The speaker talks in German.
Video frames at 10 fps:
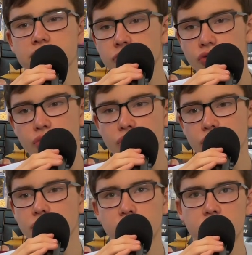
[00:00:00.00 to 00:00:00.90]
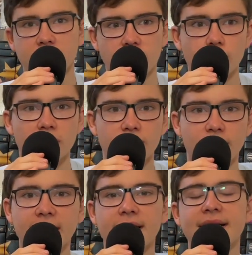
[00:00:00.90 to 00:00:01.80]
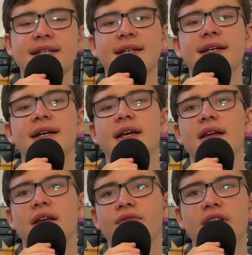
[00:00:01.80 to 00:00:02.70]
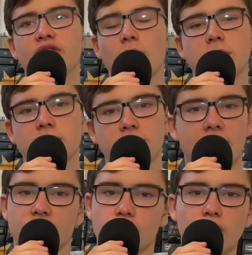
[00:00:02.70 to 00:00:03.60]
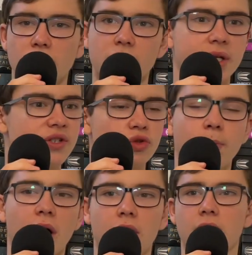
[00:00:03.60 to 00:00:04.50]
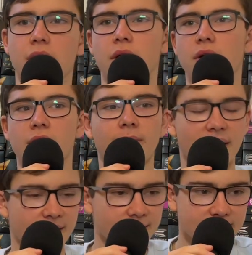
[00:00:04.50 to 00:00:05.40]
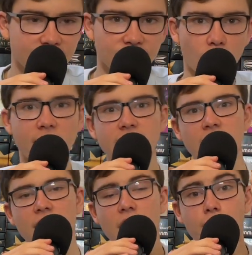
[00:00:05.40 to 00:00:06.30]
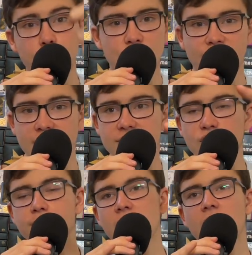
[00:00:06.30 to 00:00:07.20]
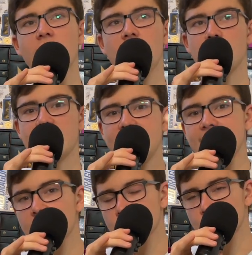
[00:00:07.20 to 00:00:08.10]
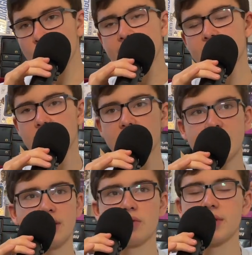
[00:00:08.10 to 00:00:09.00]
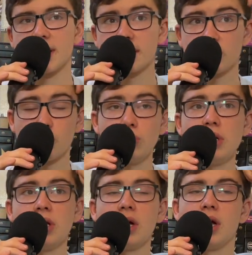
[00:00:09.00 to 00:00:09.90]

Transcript: zu, in die Schule zu gehen halt. Finde ich top. Also Schule ist super. Man trifft Freunde, Busfahren super, Le Stunden in Unterricht cool,